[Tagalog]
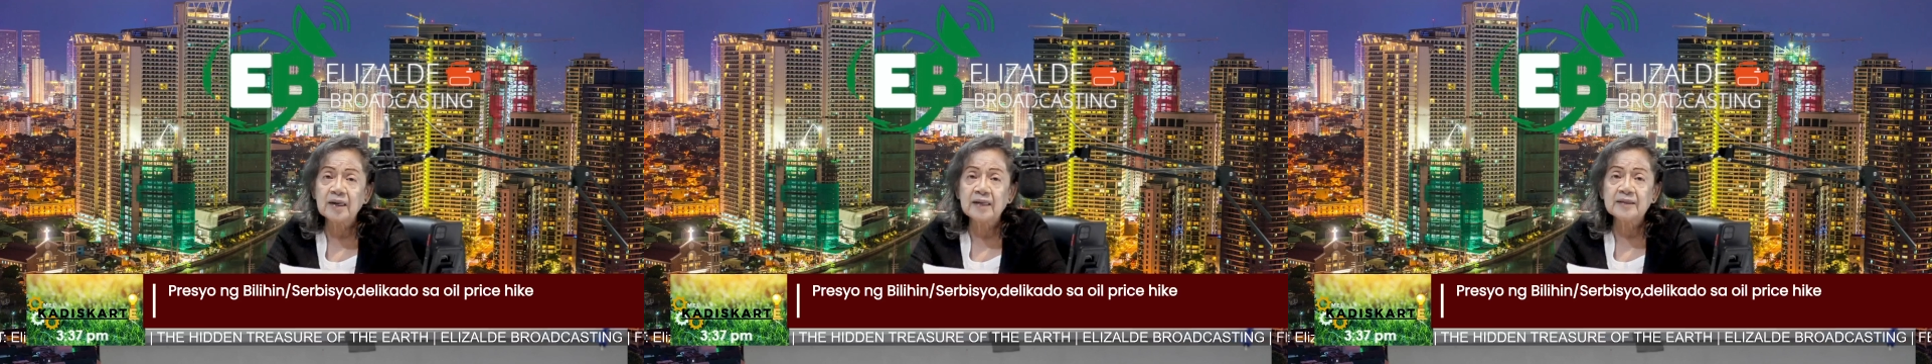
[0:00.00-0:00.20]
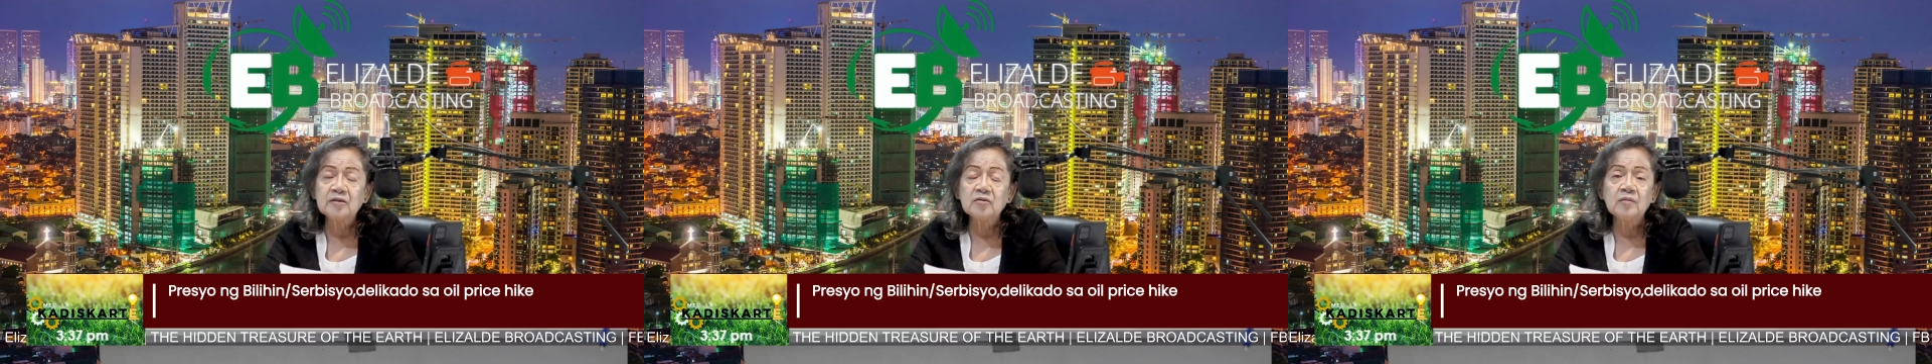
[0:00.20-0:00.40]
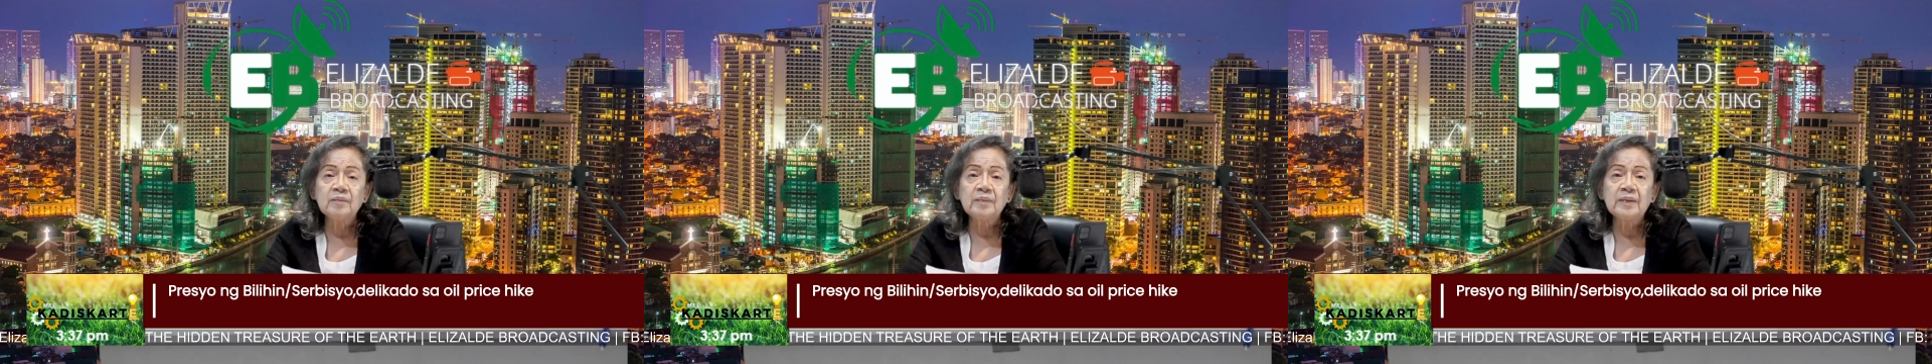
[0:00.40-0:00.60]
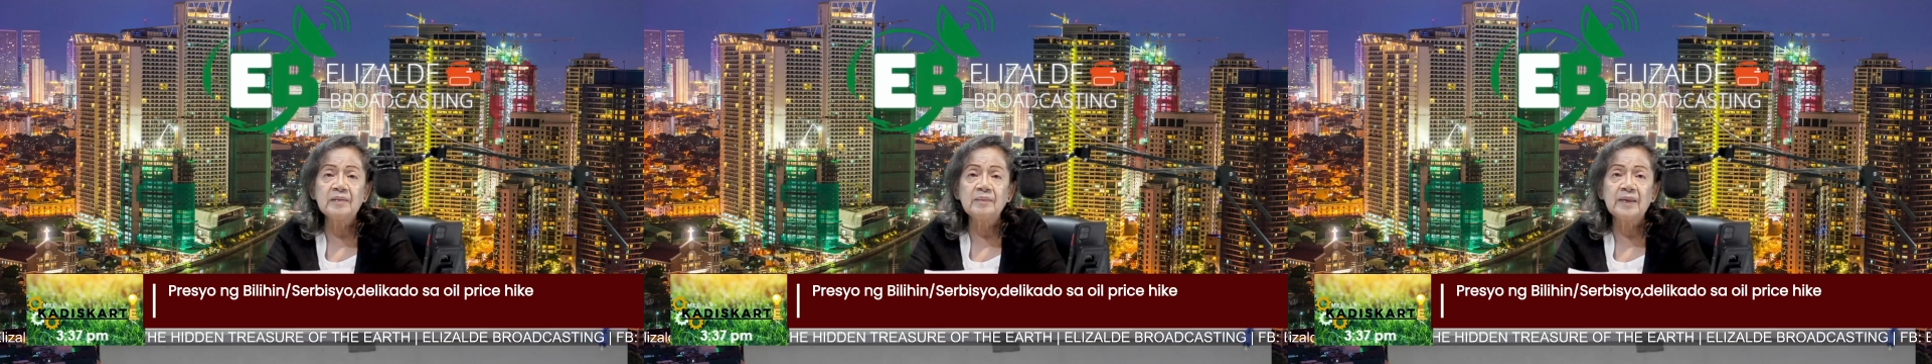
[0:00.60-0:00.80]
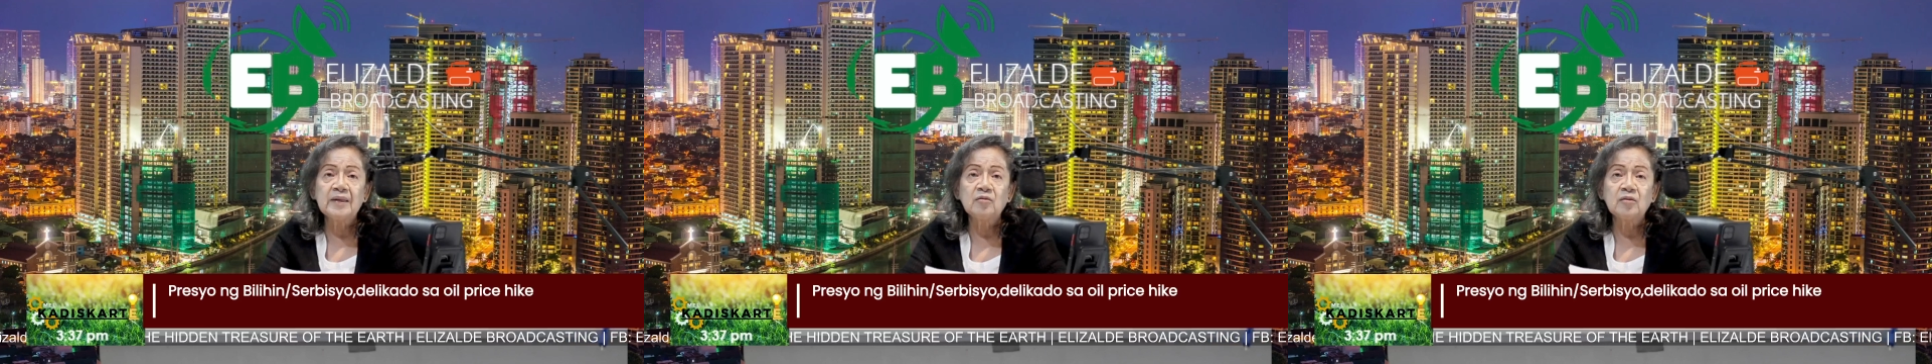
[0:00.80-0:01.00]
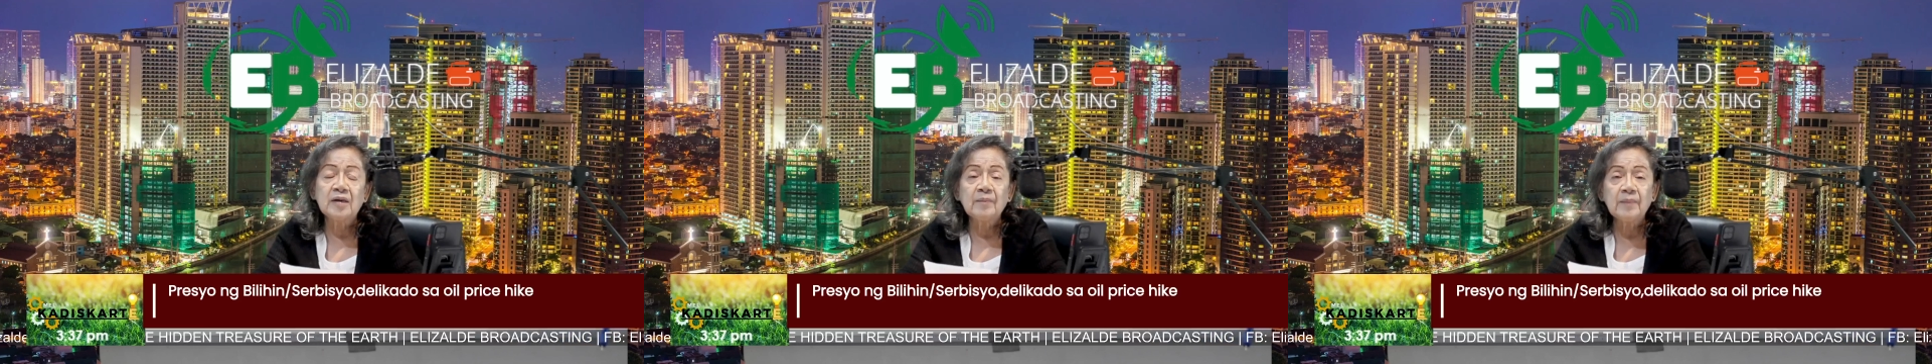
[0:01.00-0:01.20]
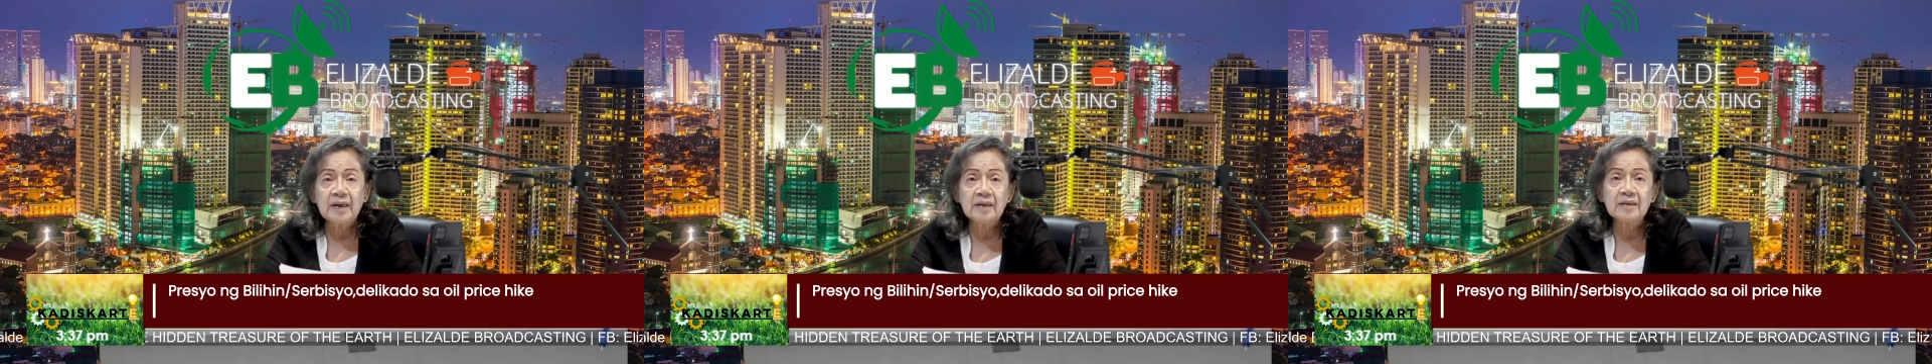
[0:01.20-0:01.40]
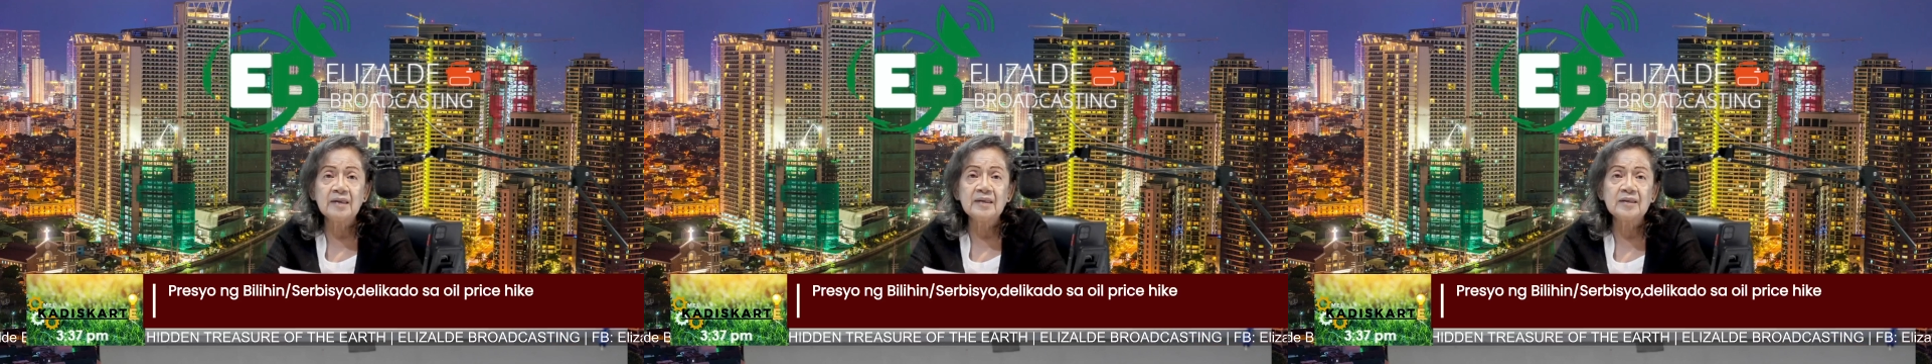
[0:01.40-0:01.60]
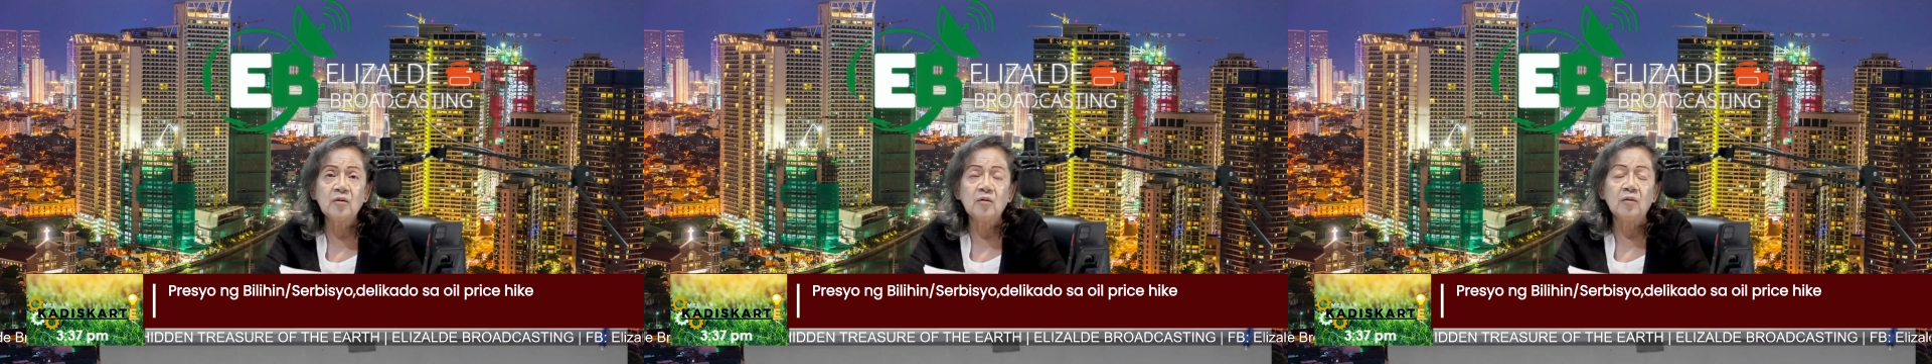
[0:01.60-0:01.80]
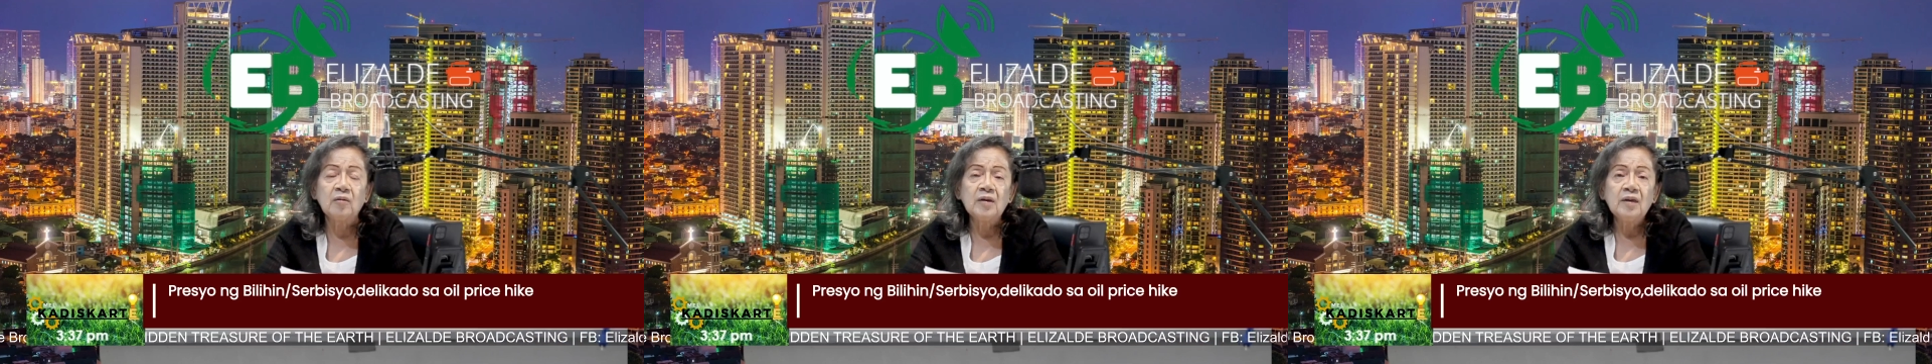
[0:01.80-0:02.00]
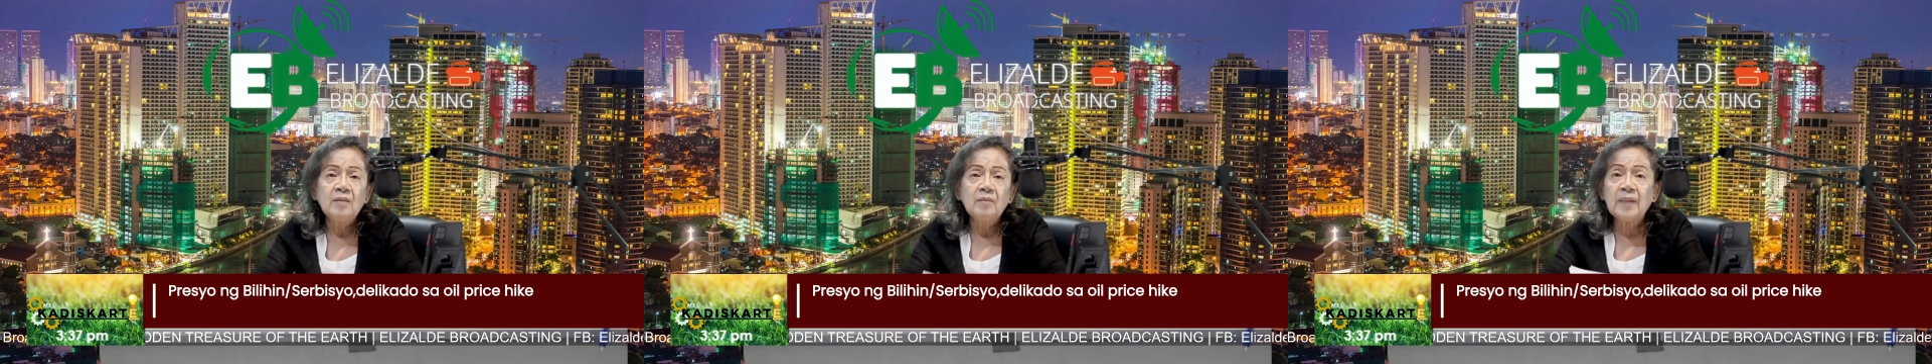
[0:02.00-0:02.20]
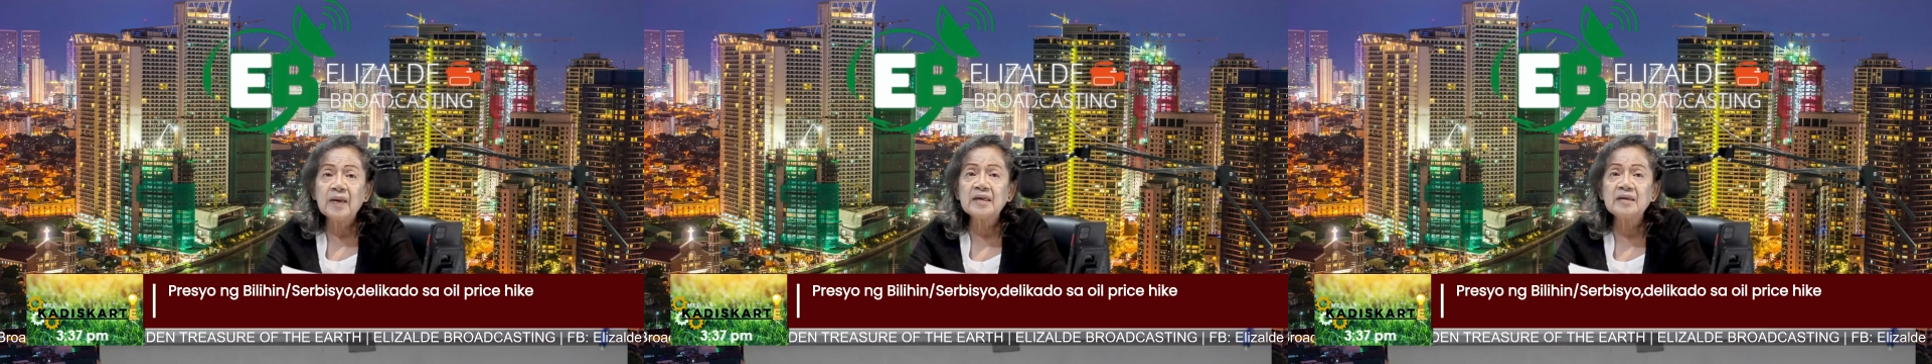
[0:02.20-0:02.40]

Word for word: ng Demokratikong Pilipino. Napakagaling ho.